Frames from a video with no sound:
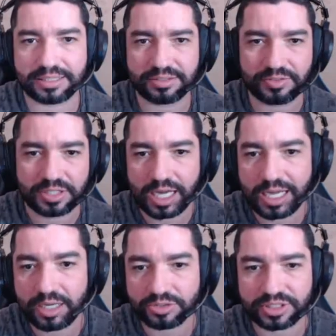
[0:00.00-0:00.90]
E
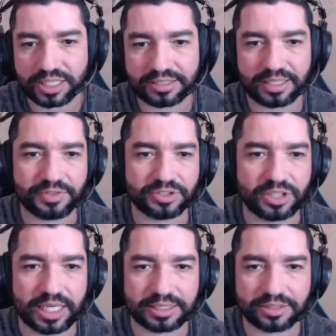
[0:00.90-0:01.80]
ah, onde está as tarefas
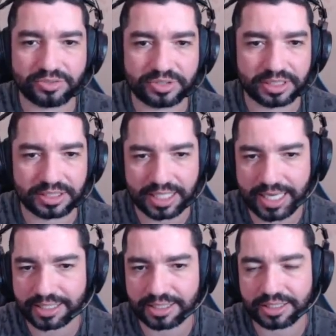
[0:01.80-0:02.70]
diárias? Não sei, é
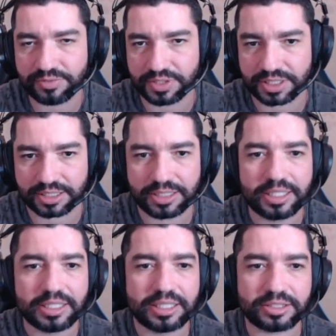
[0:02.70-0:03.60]
aqui que fica.
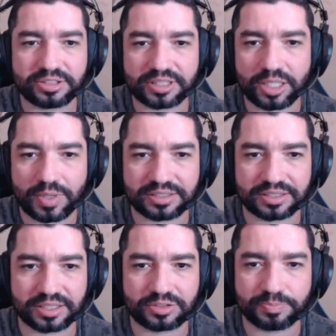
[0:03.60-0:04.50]
Então você tem
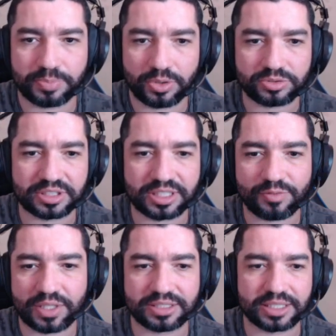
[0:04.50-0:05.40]
400 pontos, você tem que
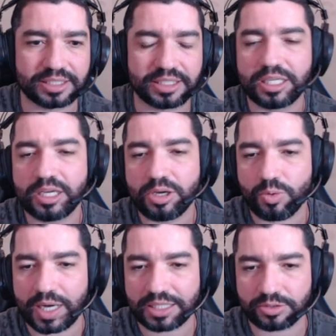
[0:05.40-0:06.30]
fazer aqui
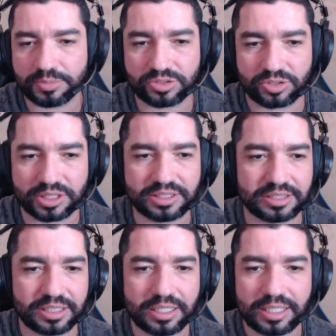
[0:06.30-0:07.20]
quatro missões,
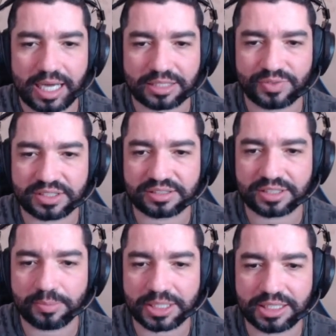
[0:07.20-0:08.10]
às vezes tem
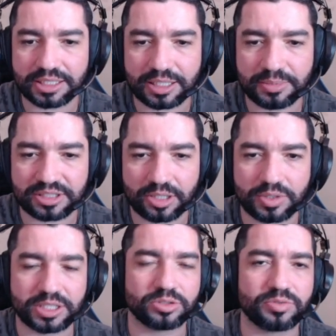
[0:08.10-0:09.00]
uma quinta missão
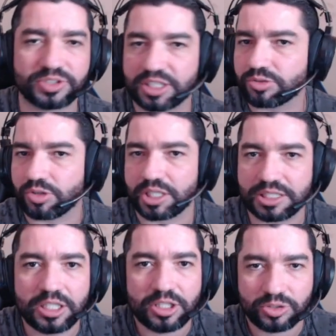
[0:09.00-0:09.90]
aqui, onde você escolhe
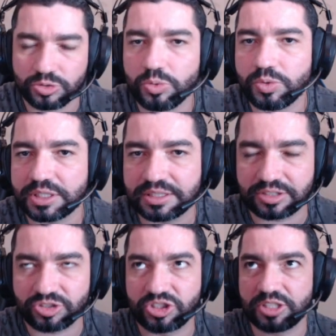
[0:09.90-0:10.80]
duas
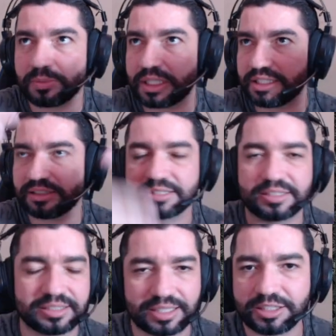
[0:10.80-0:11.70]
de uma lista de
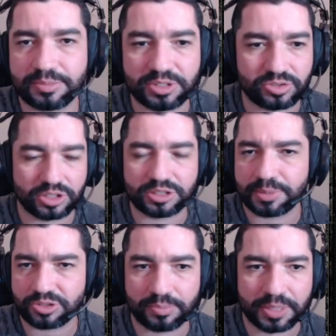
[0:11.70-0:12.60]
seis missões,
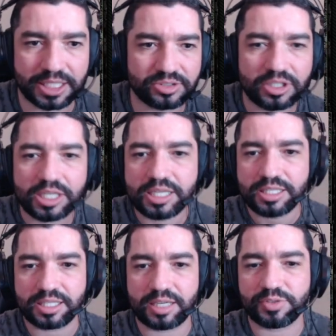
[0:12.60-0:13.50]
mais ou menos,
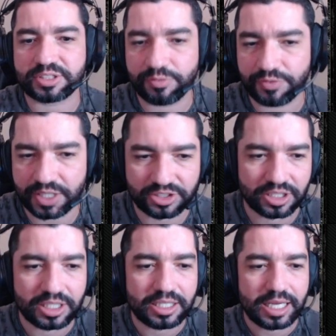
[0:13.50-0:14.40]
e aí você fecha.
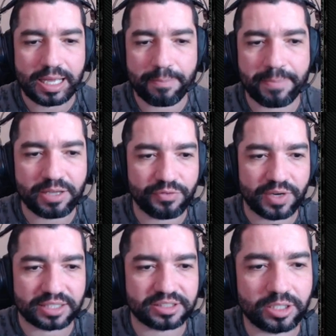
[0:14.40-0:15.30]
É bem
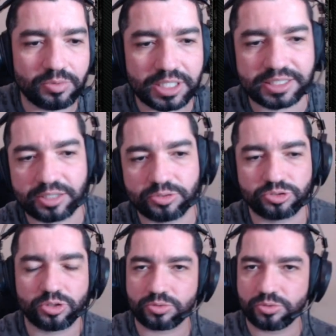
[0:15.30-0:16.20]
fácil. Então, entrar no
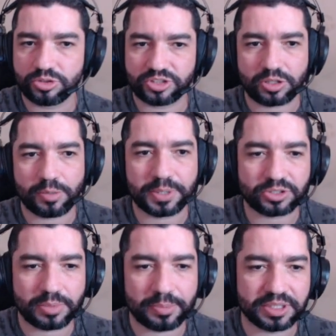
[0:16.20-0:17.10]
jogo, já
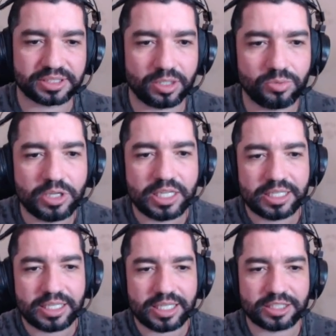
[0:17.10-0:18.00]
completou uma missão,
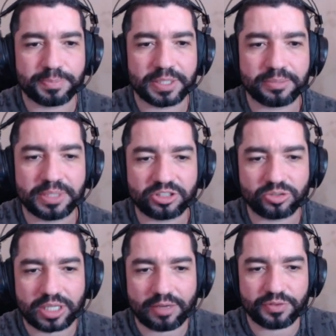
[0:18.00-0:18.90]
experimente o
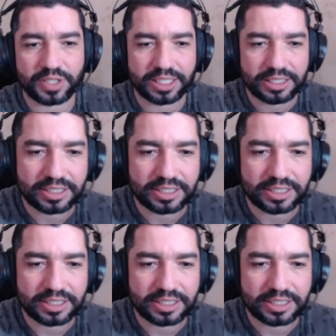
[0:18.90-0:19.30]
café.